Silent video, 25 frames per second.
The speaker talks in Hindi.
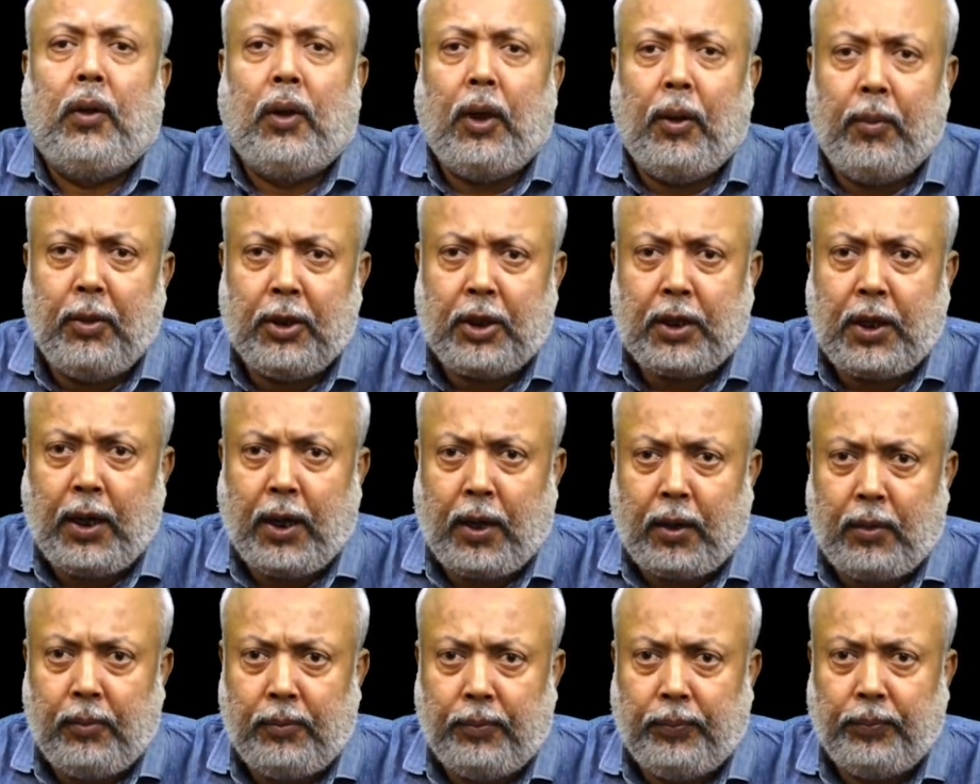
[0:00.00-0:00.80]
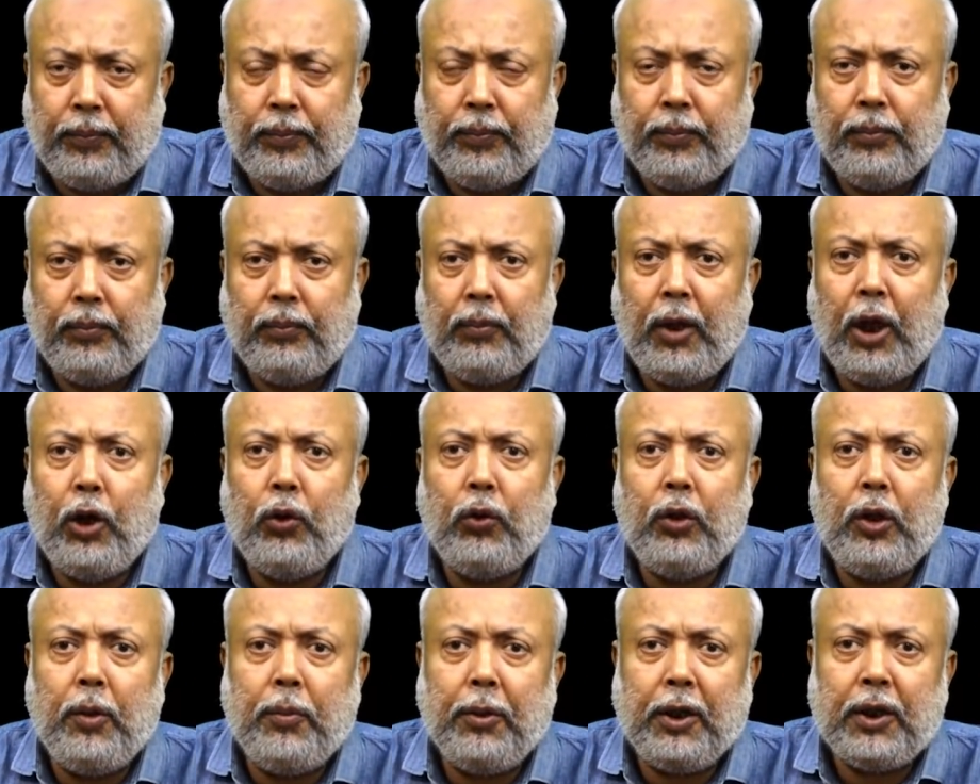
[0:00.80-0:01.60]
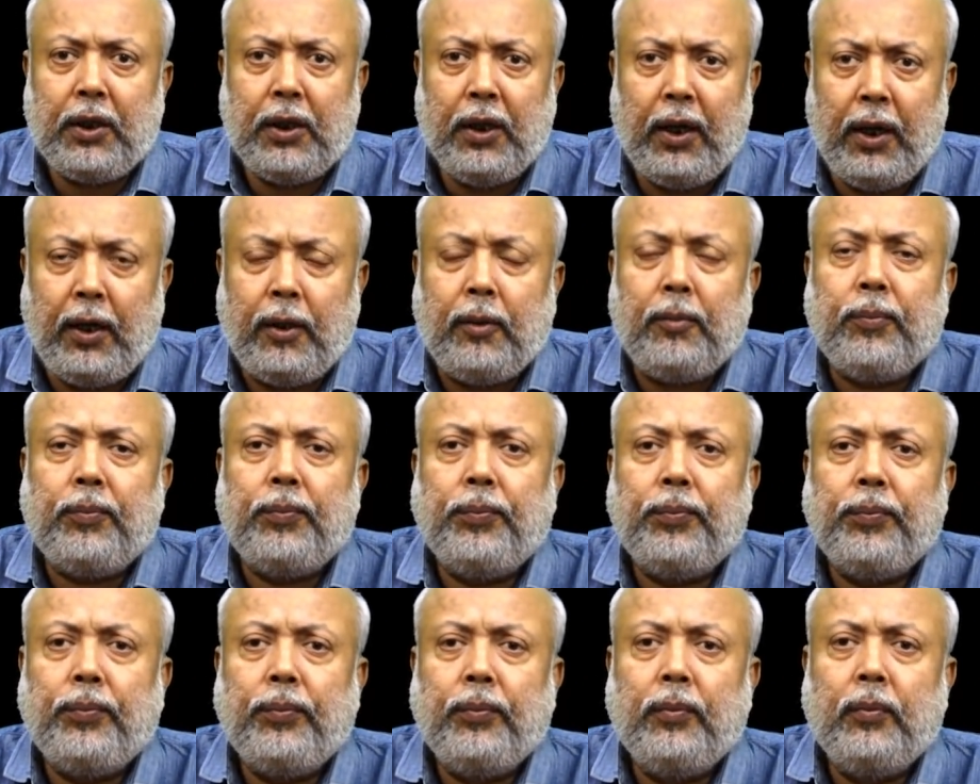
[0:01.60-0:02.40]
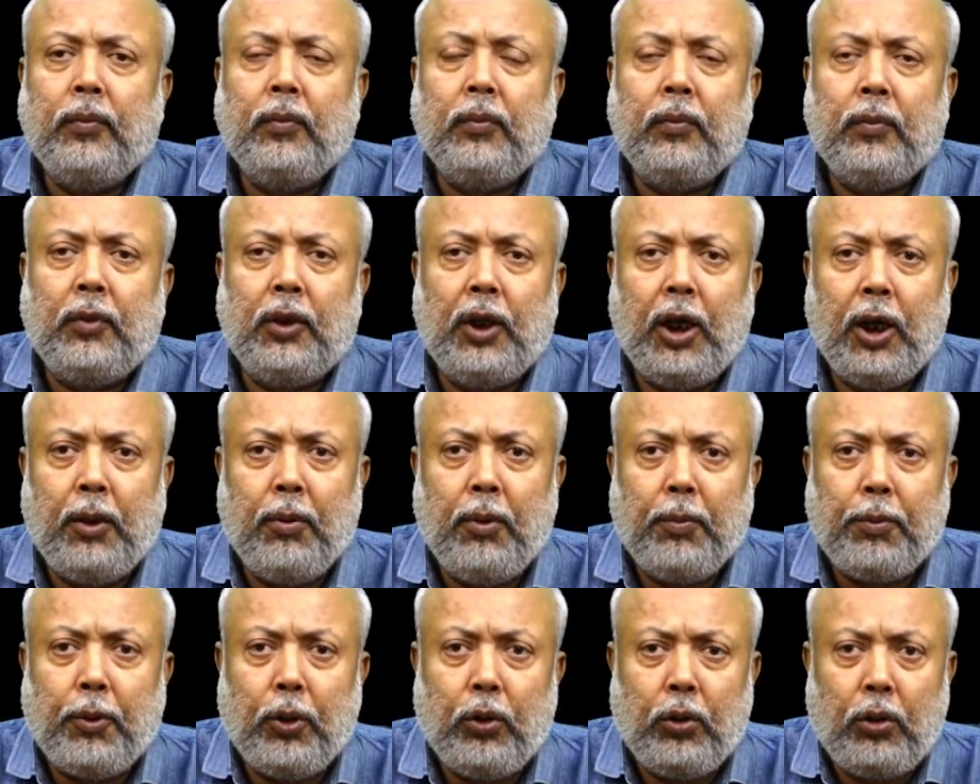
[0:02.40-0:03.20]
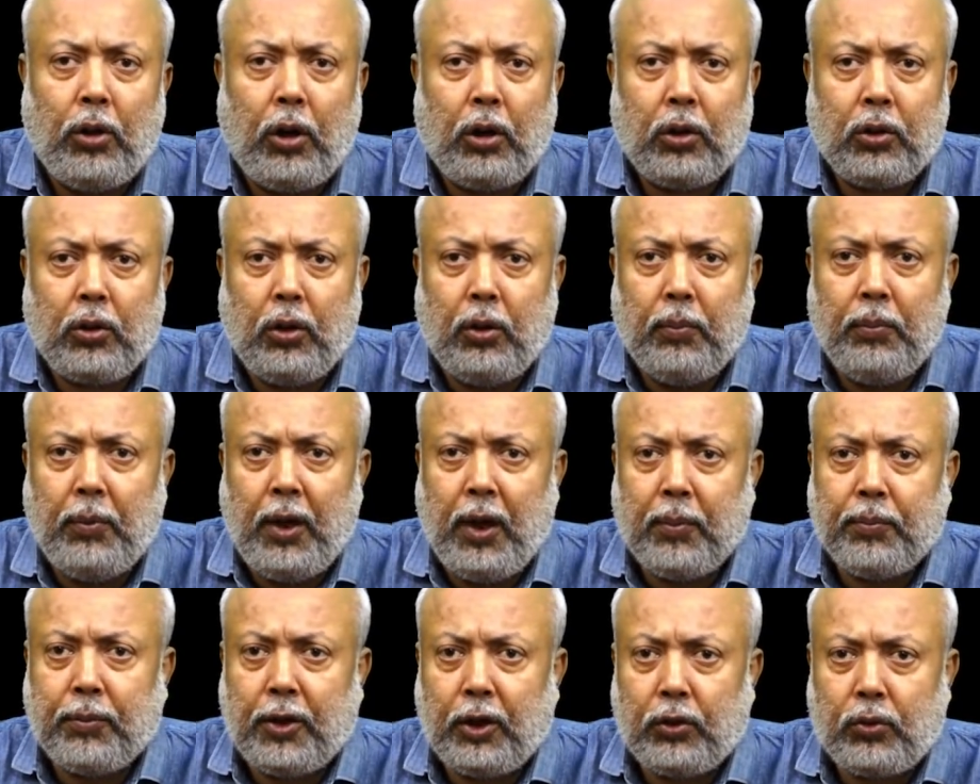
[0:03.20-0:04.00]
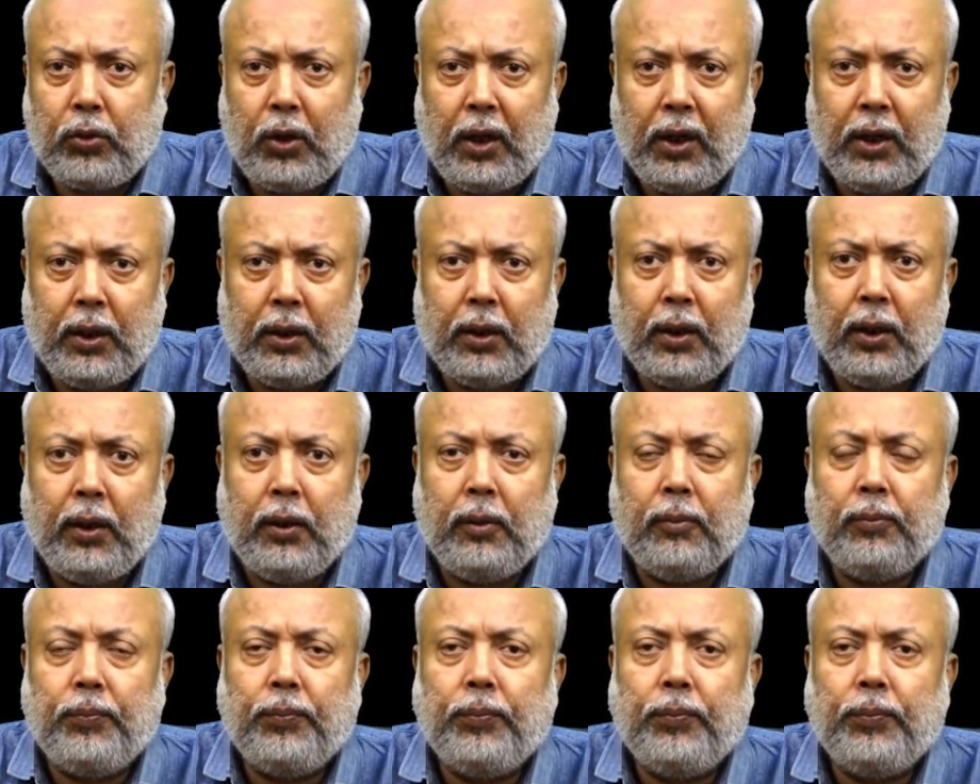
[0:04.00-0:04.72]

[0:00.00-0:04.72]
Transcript: नमस्कार मैं हूं दीपक सिन्हा घर में पढ़ो डॉट कॉम में आपका स्वागत है